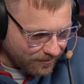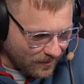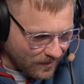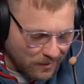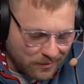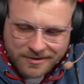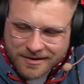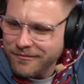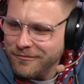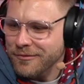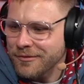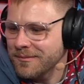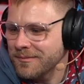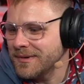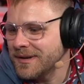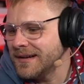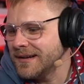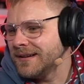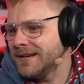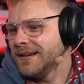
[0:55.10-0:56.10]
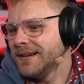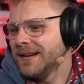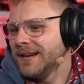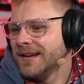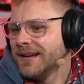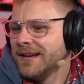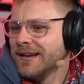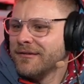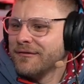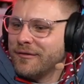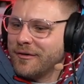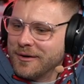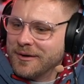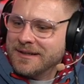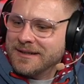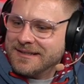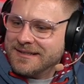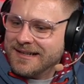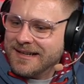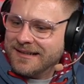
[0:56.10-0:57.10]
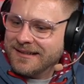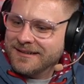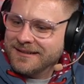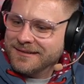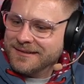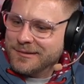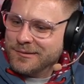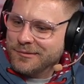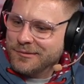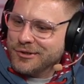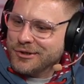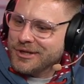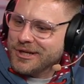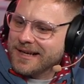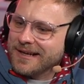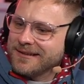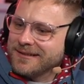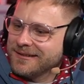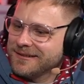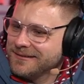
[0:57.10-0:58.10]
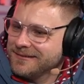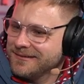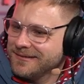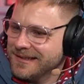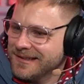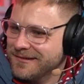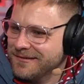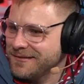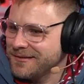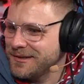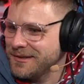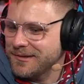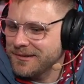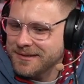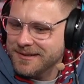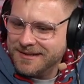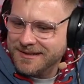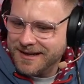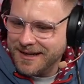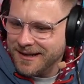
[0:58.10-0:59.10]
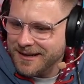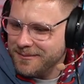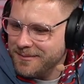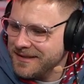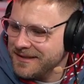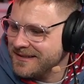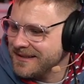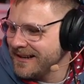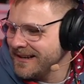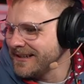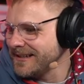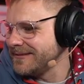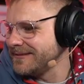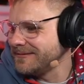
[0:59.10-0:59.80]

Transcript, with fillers: Und da wurden mir folgende Sachen zugeschickt. Das würde ich euch gerne mal zeigen.